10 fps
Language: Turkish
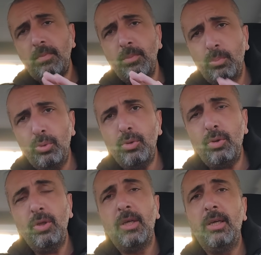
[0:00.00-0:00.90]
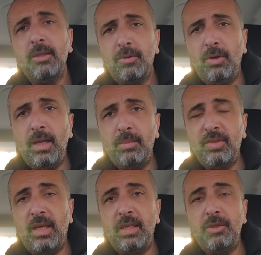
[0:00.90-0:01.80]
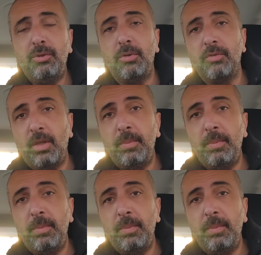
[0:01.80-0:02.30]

Bunu dönemsel yaşıyoruz.